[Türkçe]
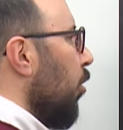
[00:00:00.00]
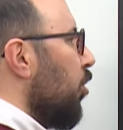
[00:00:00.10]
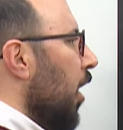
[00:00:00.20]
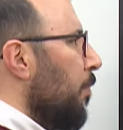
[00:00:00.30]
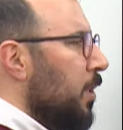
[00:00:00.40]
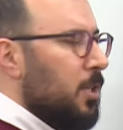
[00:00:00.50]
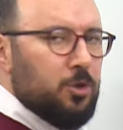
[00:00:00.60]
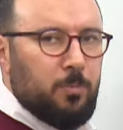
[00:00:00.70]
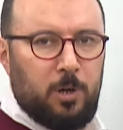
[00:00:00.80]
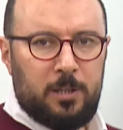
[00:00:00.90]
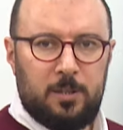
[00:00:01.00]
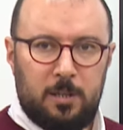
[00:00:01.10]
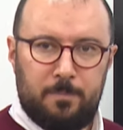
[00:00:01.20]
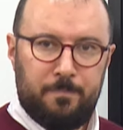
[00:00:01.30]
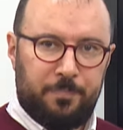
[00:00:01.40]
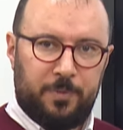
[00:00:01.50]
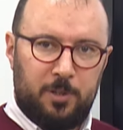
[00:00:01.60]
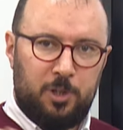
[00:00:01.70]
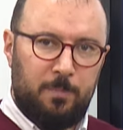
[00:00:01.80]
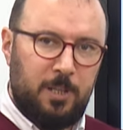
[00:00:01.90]
doğru cevap 2. Murat dedim.
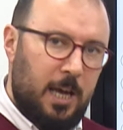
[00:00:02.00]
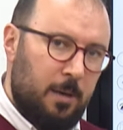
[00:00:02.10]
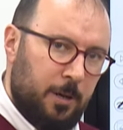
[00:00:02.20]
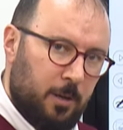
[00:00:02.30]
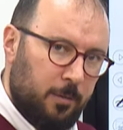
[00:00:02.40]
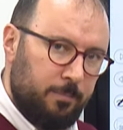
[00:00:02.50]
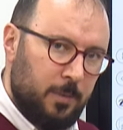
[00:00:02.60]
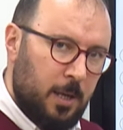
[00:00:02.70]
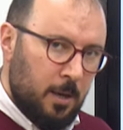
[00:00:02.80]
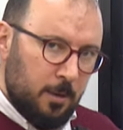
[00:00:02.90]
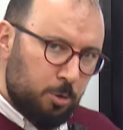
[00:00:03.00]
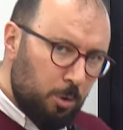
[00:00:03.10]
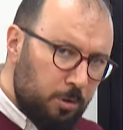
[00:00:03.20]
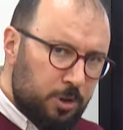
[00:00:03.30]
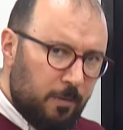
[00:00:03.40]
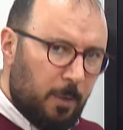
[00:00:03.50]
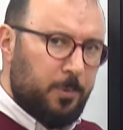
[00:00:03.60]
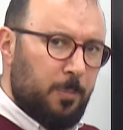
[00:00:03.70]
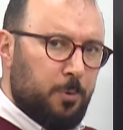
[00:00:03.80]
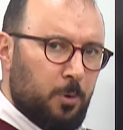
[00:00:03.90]
Şimdi gel bakalım soru
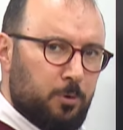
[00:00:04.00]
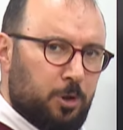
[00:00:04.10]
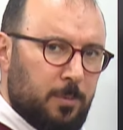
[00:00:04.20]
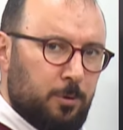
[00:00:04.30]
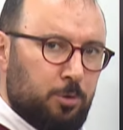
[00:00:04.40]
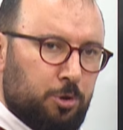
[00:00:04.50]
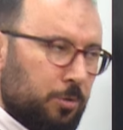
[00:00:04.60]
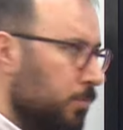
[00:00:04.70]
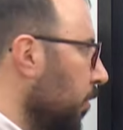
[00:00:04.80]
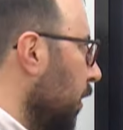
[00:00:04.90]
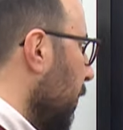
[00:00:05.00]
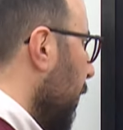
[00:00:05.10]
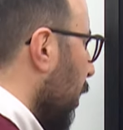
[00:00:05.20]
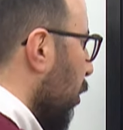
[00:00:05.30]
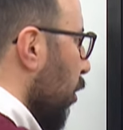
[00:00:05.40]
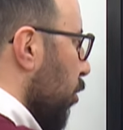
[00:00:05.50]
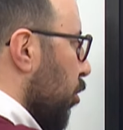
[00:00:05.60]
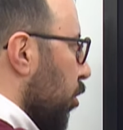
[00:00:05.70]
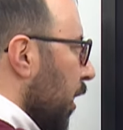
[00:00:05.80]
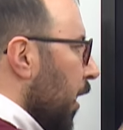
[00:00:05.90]
cevap yapıyormuş gibi düşün.
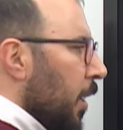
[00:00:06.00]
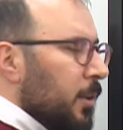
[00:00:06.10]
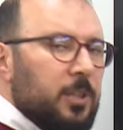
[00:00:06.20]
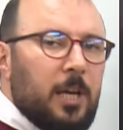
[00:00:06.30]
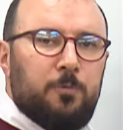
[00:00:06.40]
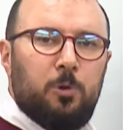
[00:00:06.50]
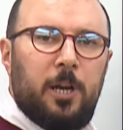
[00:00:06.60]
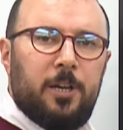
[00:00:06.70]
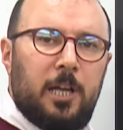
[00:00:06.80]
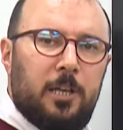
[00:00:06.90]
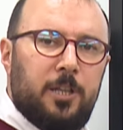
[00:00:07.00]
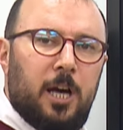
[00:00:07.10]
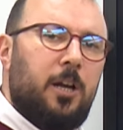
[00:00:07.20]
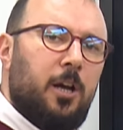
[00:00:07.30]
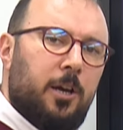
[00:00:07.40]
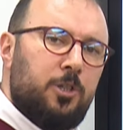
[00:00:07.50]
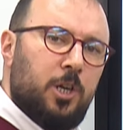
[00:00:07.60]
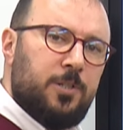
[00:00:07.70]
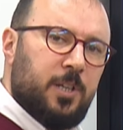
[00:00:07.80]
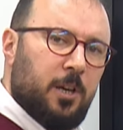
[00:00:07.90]
Bakıyoruz. Tekfurlerin elinden
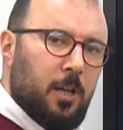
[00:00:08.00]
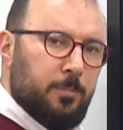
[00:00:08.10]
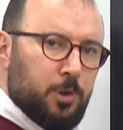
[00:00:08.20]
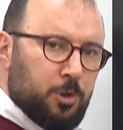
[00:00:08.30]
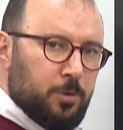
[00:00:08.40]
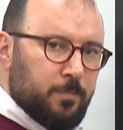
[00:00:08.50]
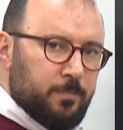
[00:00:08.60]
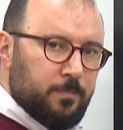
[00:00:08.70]
Karacahisar'ı almış.